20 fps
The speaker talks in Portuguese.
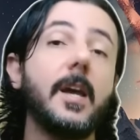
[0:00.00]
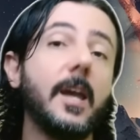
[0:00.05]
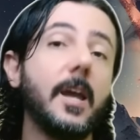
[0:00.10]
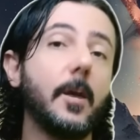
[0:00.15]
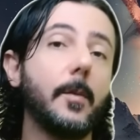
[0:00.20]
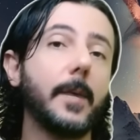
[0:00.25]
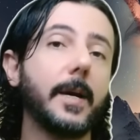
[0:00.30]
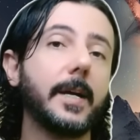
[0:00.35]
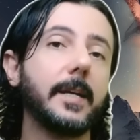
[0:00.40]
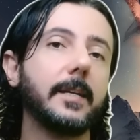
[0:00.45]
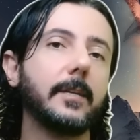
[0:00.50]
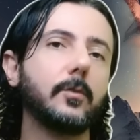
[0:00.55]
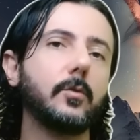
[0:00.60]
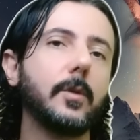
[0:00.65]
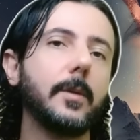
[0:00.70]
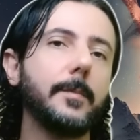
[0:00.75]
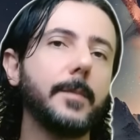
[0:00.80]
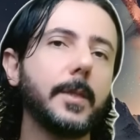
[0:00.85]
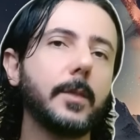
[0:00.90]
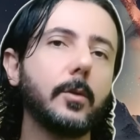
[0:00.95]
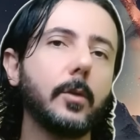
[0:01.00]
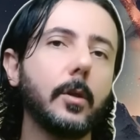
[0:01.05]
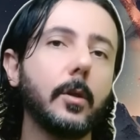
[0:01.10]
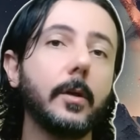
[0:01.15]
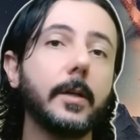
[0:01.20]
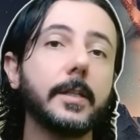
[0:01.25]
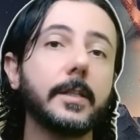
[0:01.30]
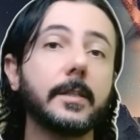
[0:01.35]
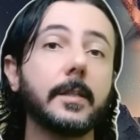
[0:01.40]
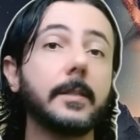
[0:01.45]
é uma criatura
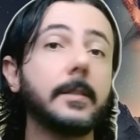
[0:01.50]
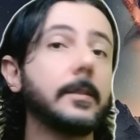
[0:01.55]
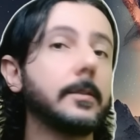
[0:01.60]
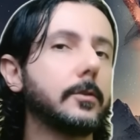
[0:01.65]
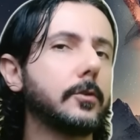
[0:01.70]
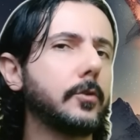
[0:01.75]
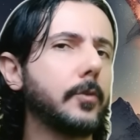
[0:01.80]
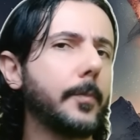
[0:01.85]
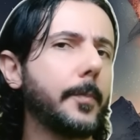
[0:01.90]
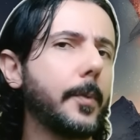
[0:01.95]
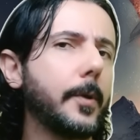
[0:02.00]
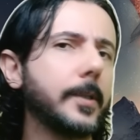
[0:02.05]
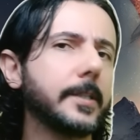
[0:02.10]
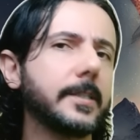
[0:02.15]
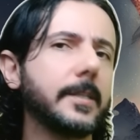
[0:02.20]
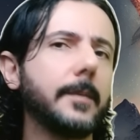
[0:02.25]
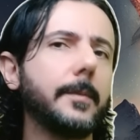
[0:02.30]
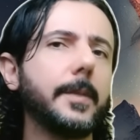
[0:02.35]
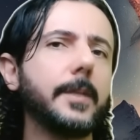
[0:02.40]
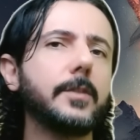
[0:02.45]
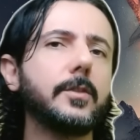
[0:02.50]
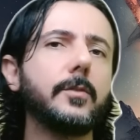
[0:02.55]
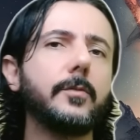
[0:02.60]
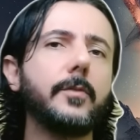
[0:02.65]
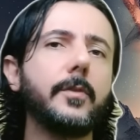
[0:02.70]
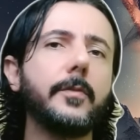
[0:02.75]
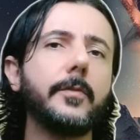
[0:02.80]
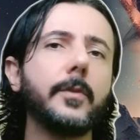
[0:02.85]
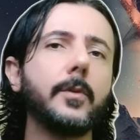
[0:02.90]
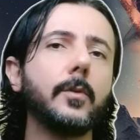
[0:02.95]
mitológica que supostamente
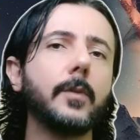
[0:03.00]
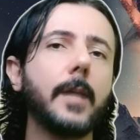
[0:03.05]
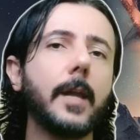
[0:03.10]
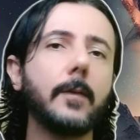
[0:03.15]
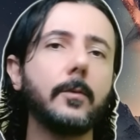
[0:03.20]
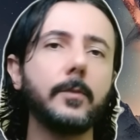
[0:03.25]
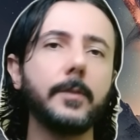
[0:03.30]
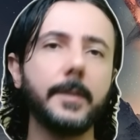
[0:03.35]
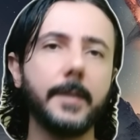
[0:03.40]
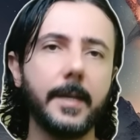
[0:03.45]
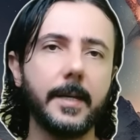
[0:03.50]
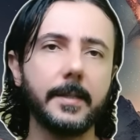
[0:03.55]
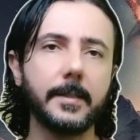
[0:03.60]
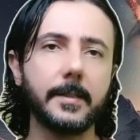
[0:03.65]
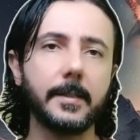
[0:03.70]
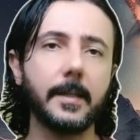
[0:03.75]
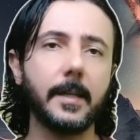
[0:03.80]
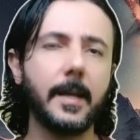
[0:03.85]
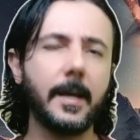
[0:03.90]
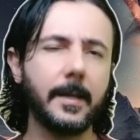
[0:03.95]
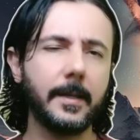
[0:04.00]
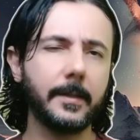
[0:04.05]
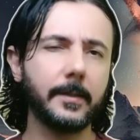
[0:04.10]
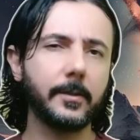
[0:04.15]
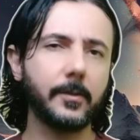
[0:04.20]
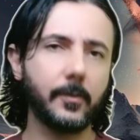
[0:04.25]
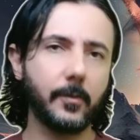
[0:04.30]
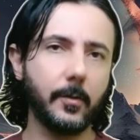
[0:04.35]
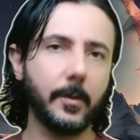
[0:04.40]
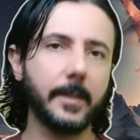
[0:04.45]
vive no lago Ness, lá na
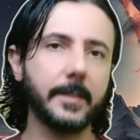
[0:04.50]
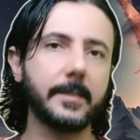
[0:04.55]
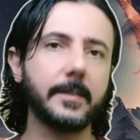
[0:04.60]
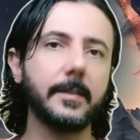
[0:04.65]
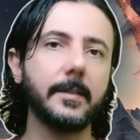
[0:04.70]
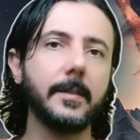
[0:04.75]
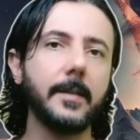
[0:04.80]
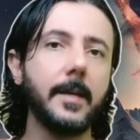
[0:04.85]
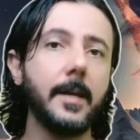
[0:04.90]
Escócia